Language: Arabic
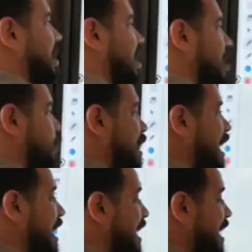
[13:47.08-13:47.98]
لكن
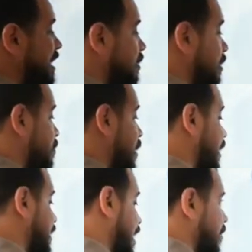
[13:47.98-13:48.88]
لو
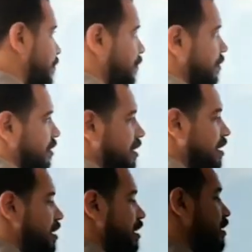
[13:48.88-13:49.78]
لقيت بعدها
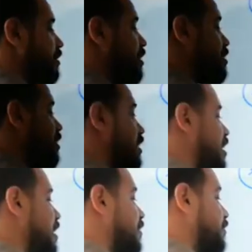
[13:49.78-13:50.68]

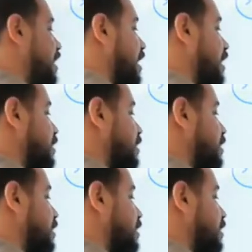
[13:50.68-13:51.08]
تصريف